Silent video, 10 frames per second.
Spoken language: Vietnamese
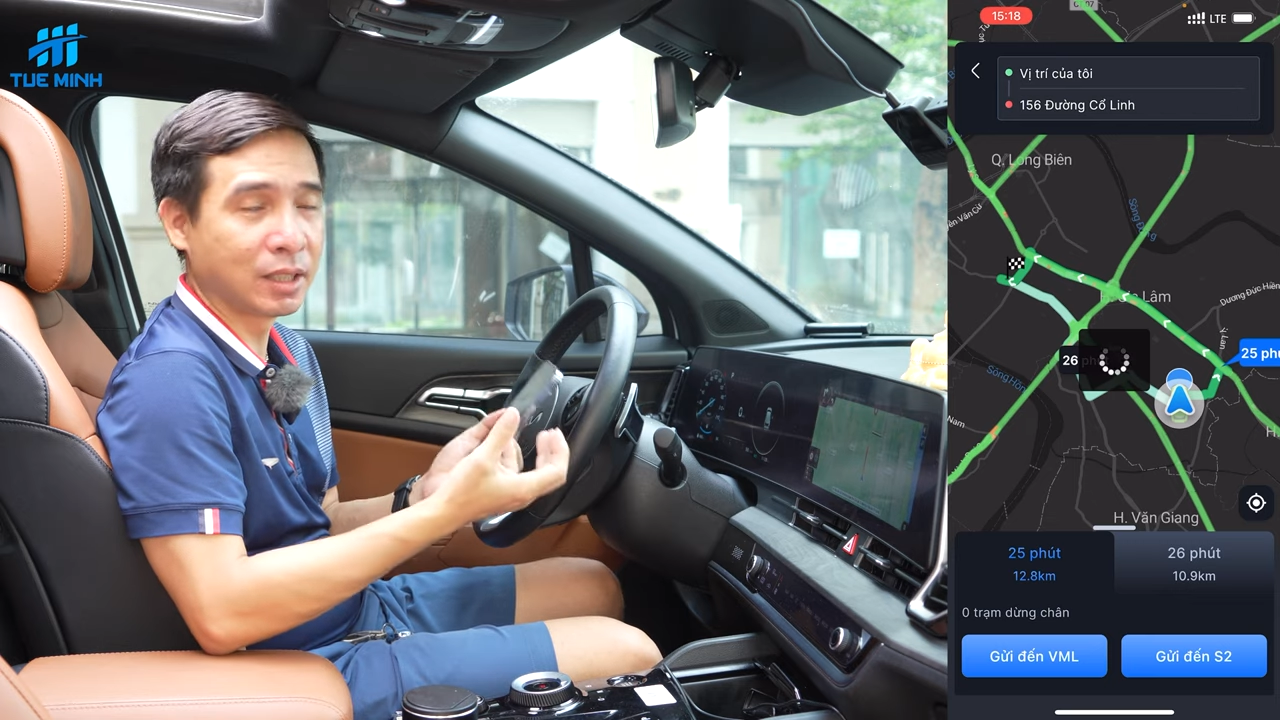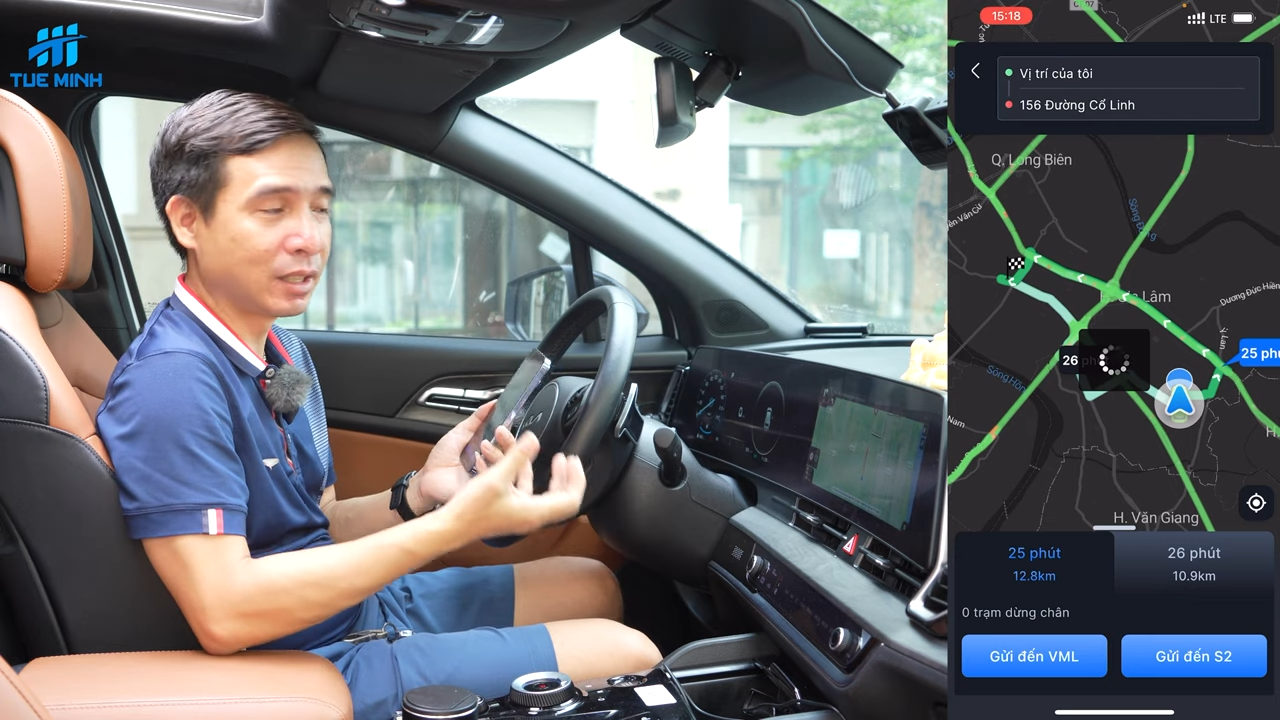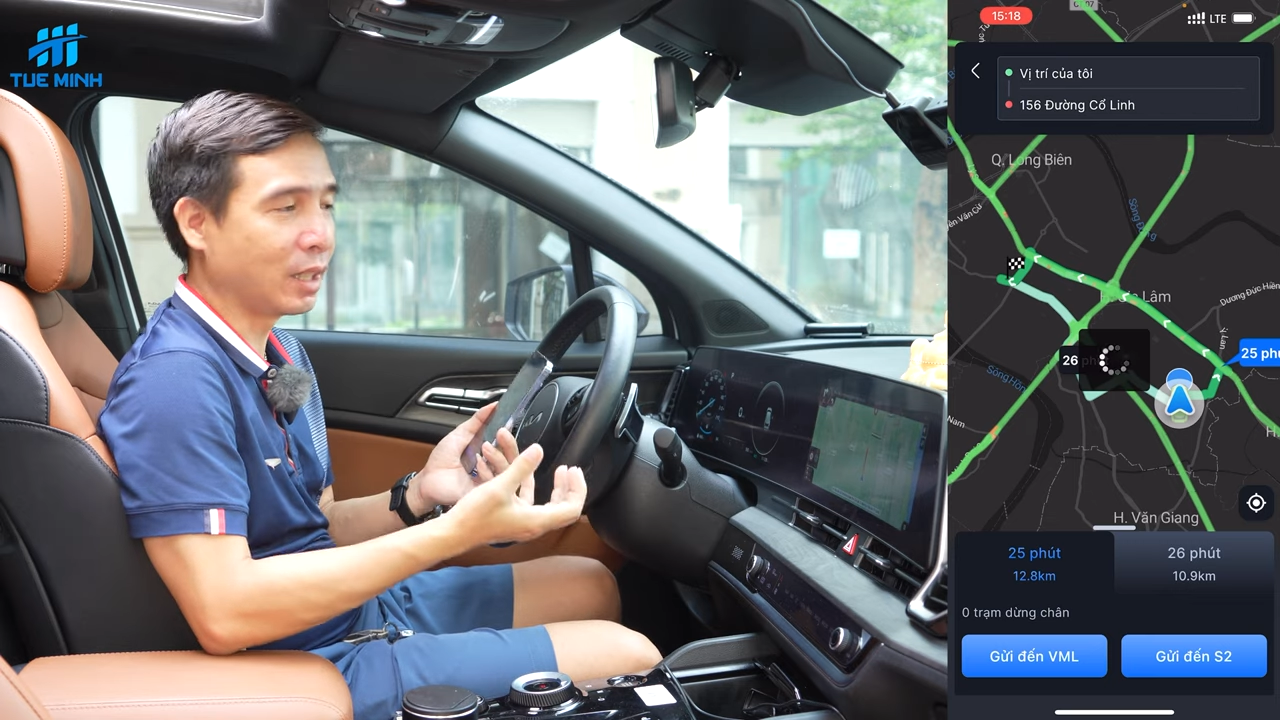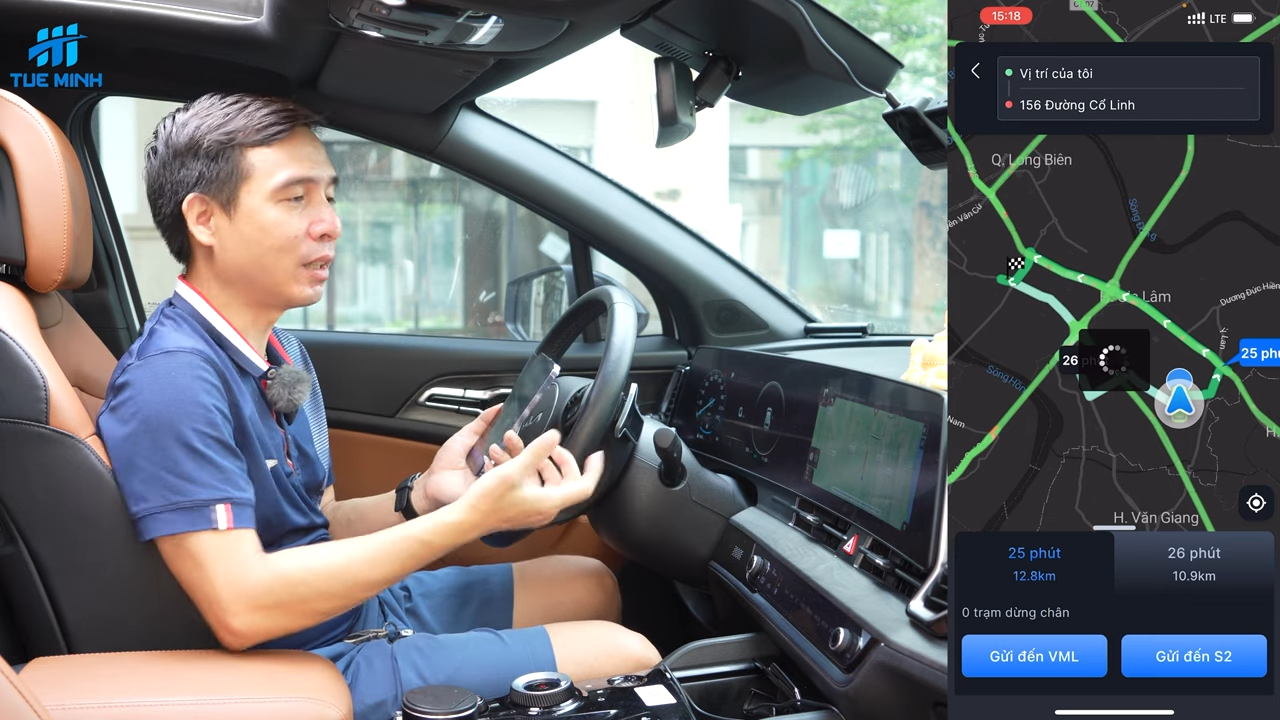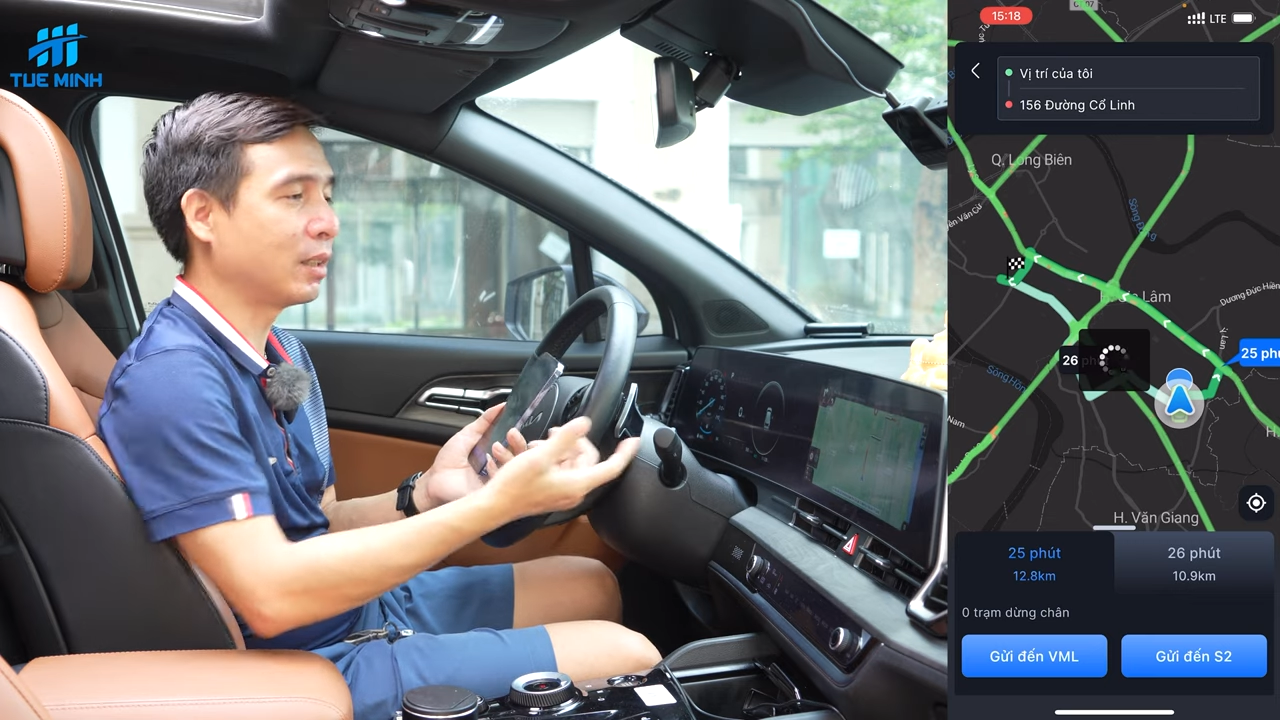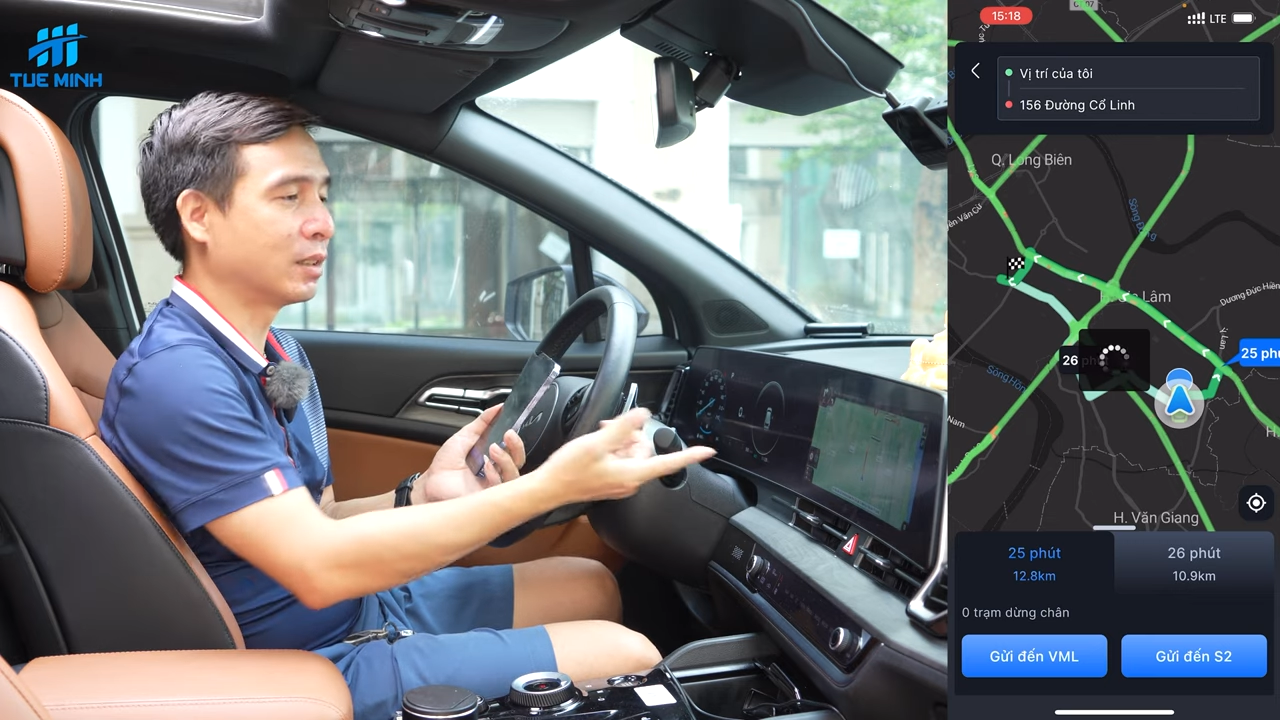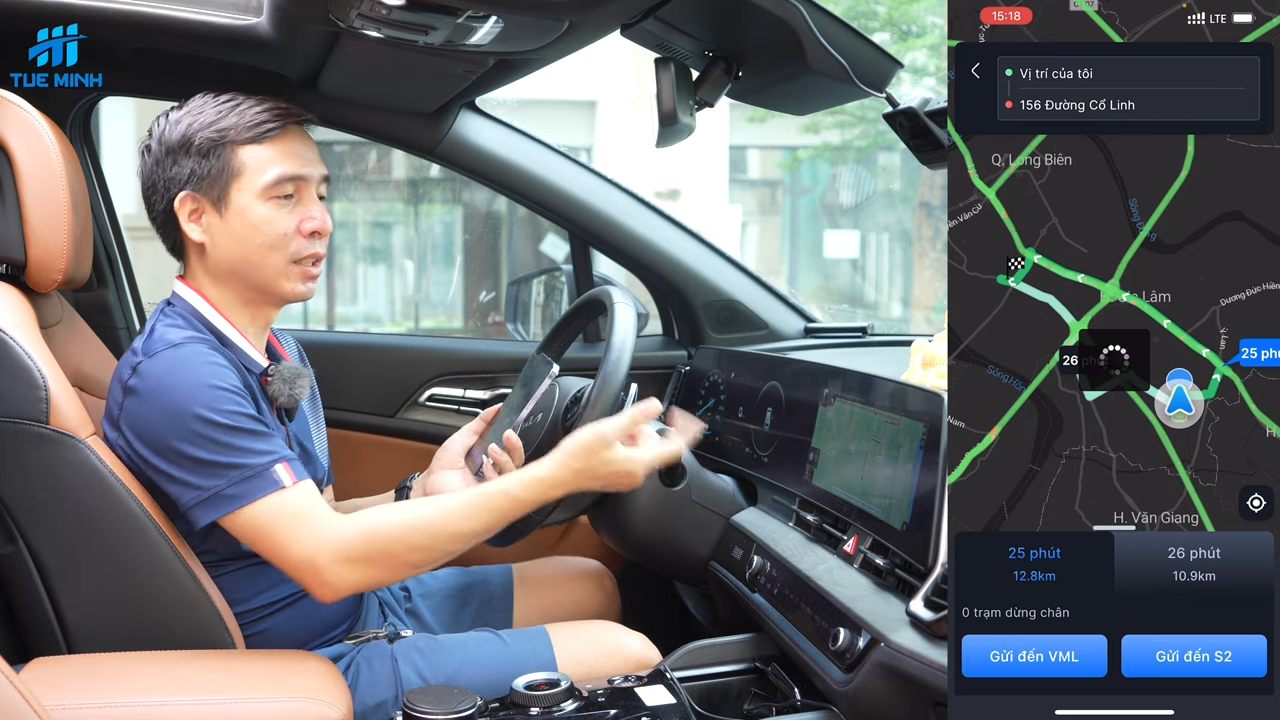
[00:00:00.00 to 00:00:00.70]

chi tiết ở